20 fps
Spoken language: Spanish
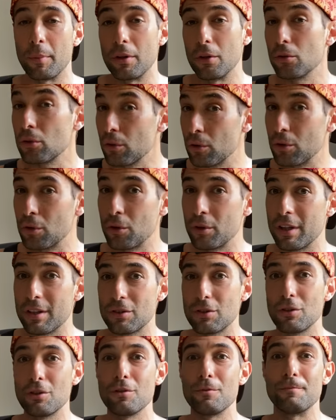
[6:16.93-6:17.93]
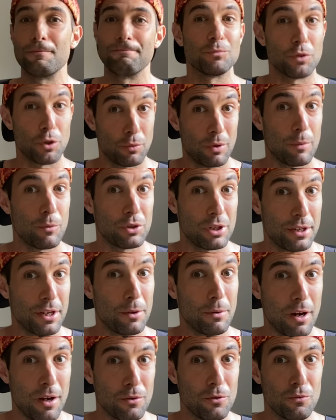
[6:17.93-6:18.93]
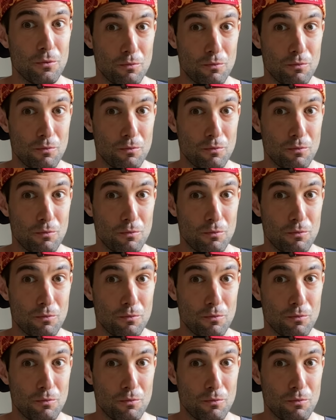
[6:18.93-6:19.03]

Pero todo y con eso nos vamos a llevar